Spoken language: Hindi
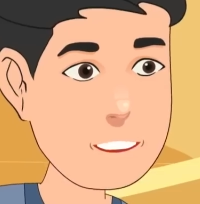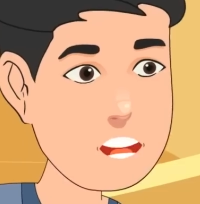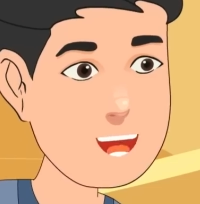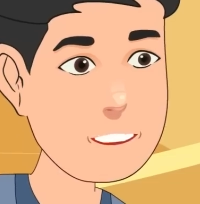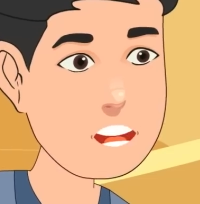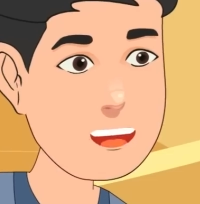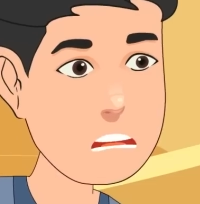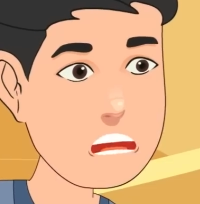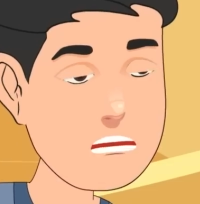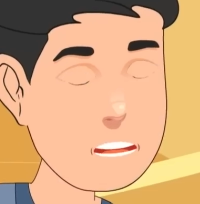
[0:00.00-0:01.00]
आपके
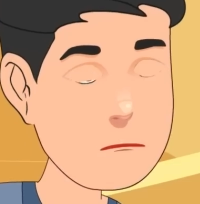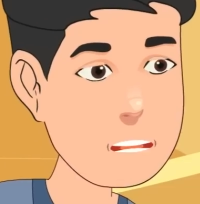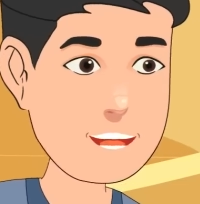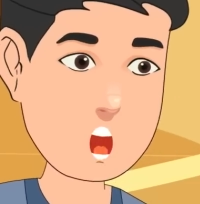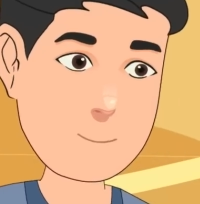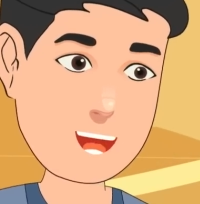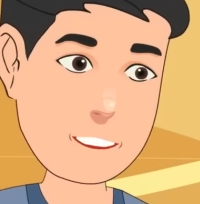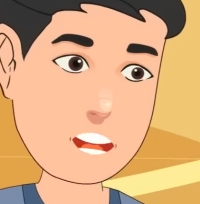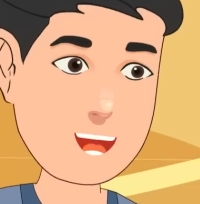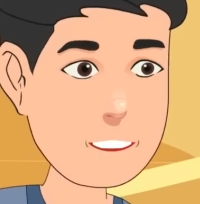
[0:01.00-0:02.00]
सैनिकों के हाथों में
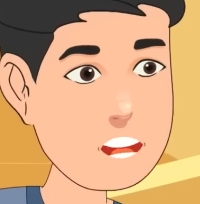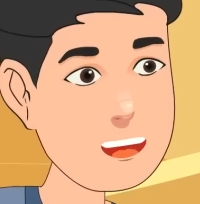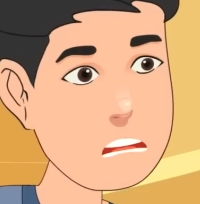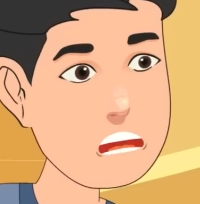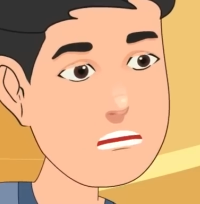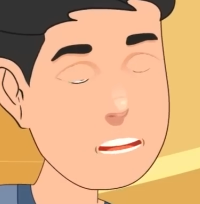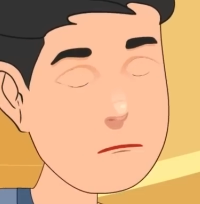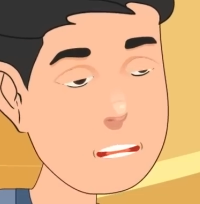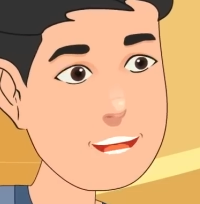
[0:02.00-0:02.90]
इतनी छलनी क्यों